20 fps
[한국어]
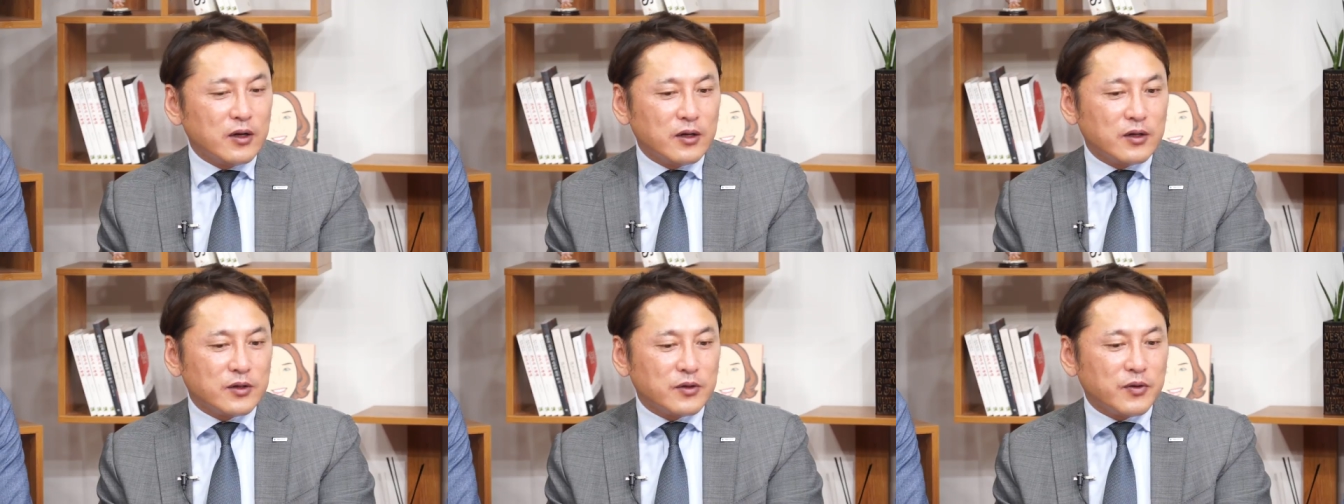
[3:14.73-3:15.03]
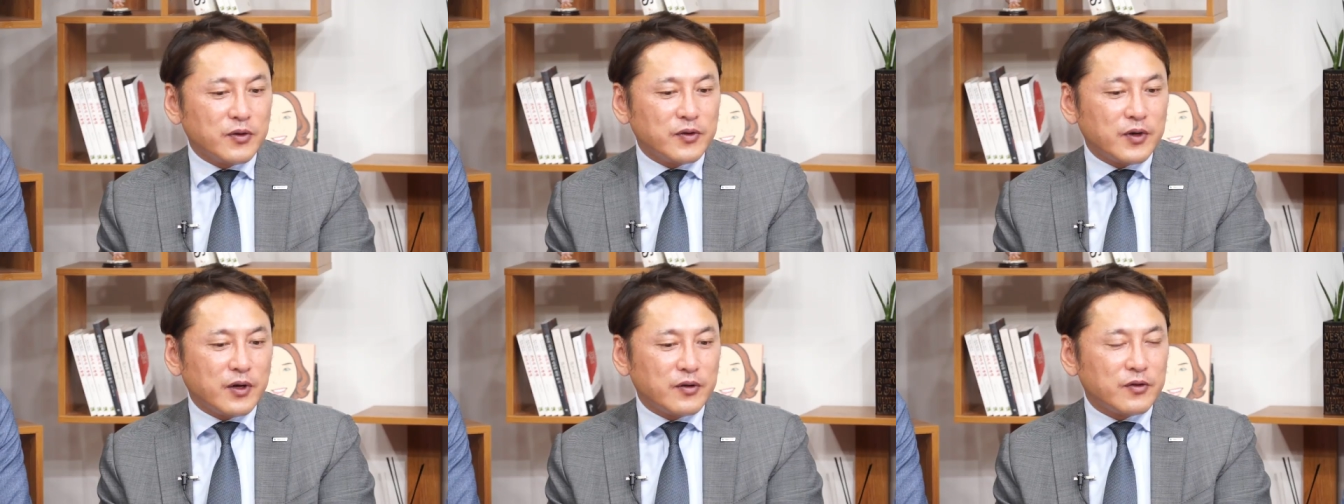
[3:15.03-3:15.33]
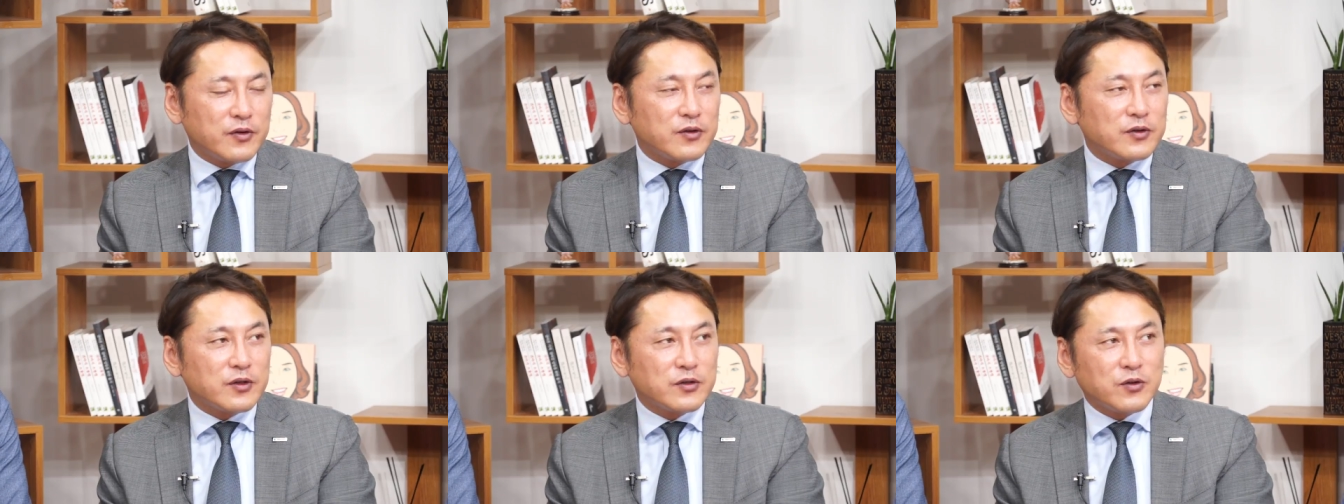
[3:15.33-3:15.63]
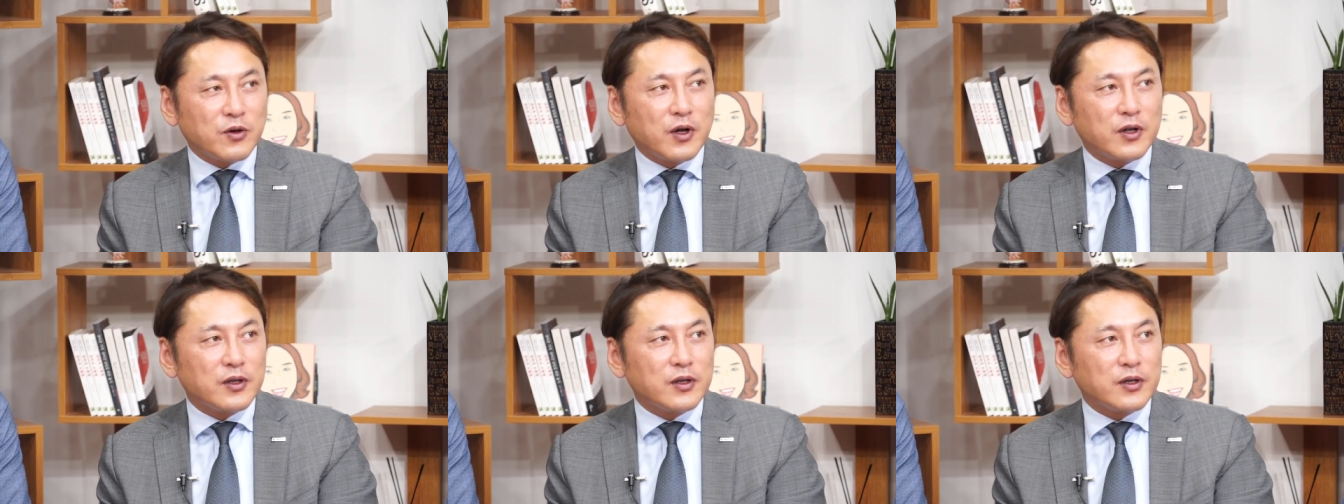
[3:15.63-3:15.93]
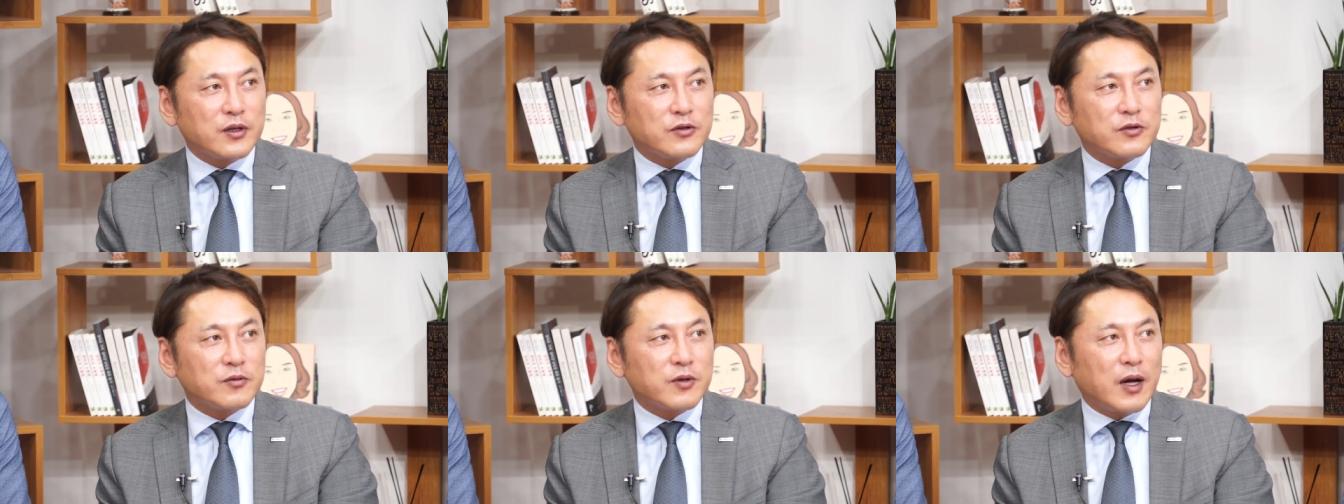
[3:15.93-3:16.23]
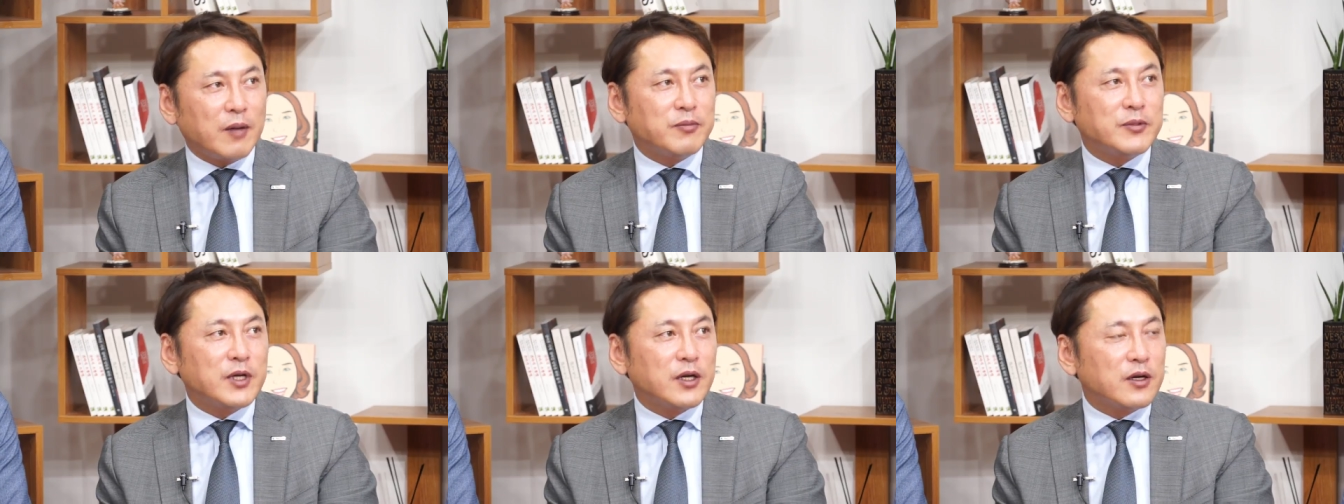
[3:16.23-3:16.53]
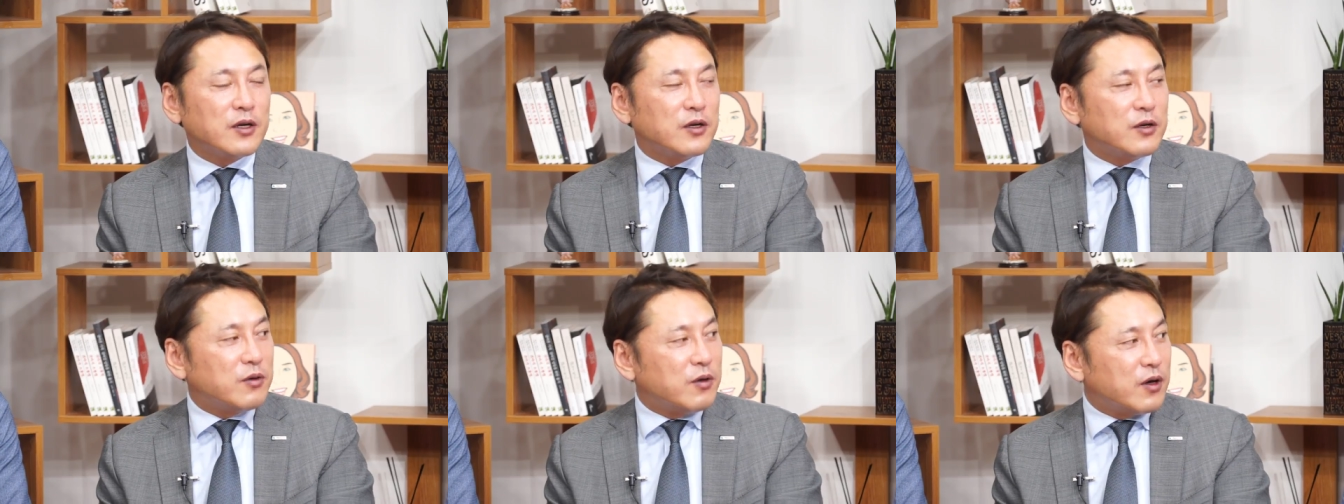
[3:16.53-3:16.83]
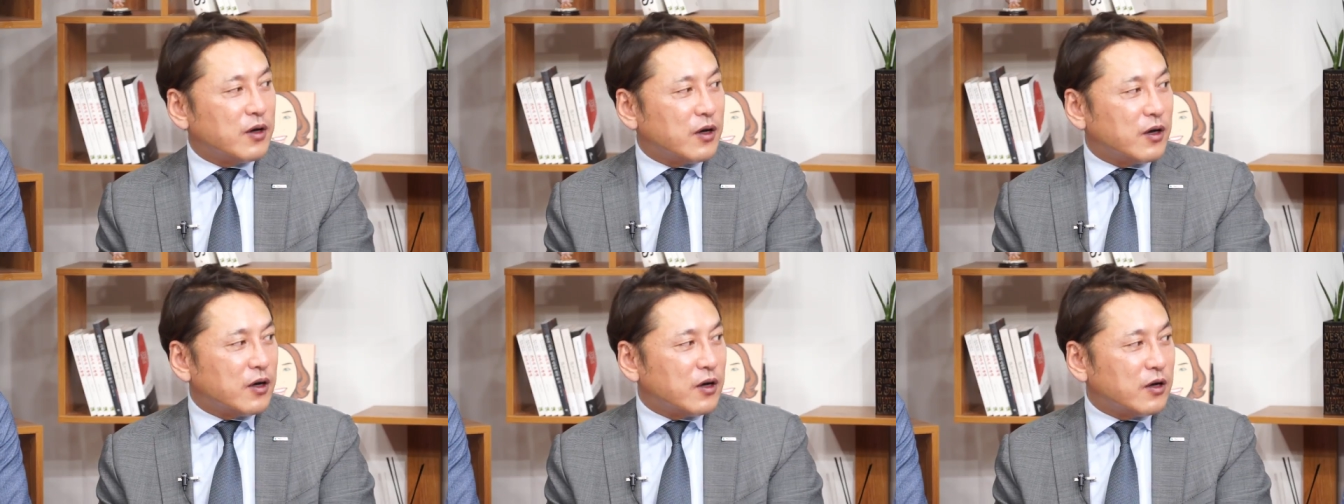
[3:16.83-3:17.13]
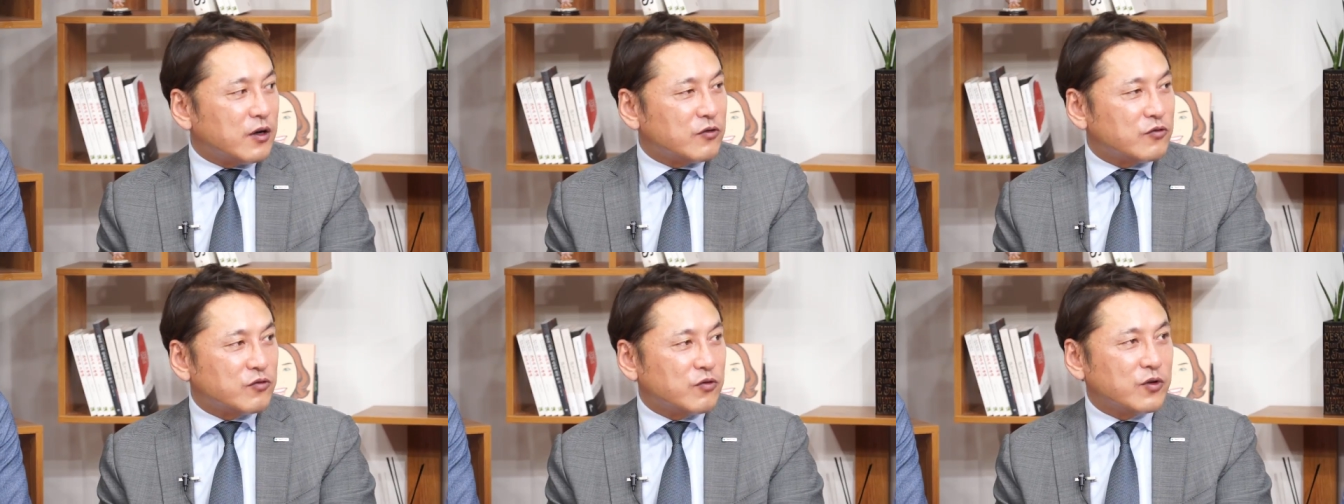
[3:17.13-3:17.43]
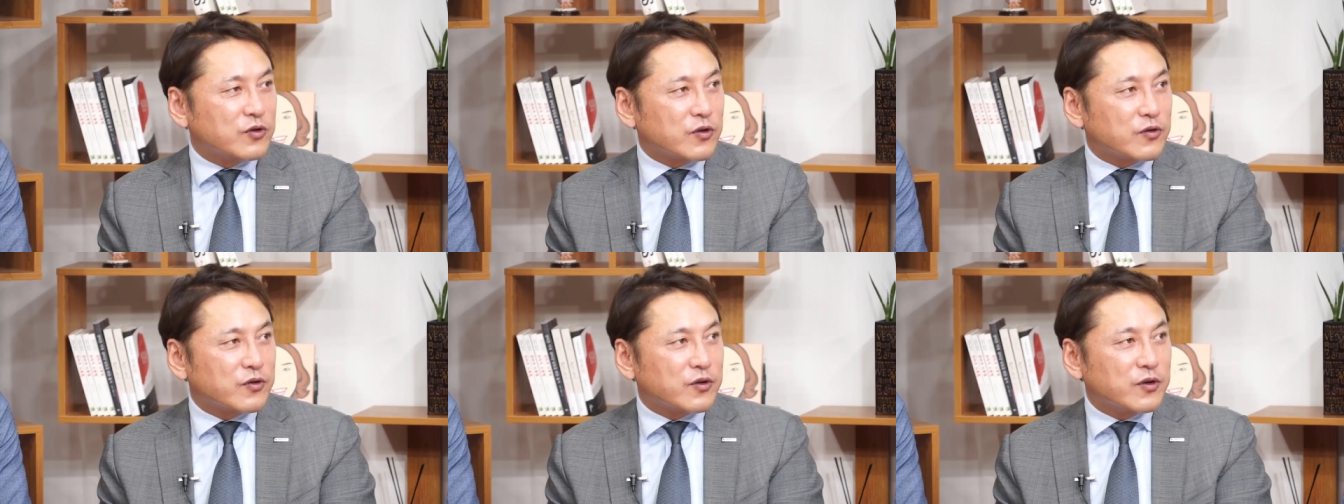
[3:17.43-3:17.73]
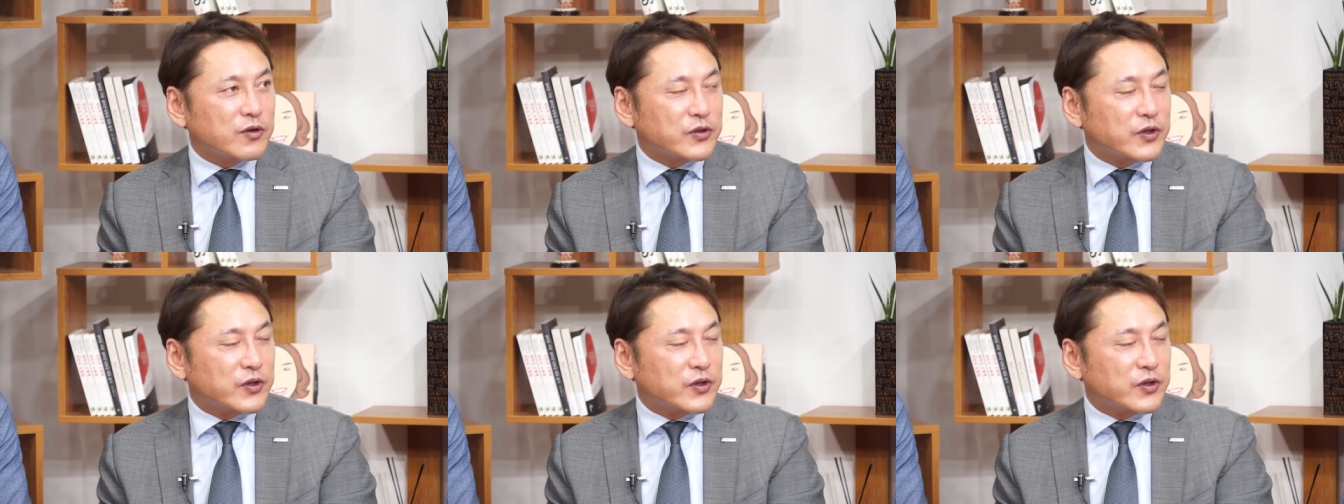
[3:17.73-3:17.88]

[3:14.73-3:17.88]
이제 회사에서 이제 저한테 좀 갑자기 기회가 주어졌어요.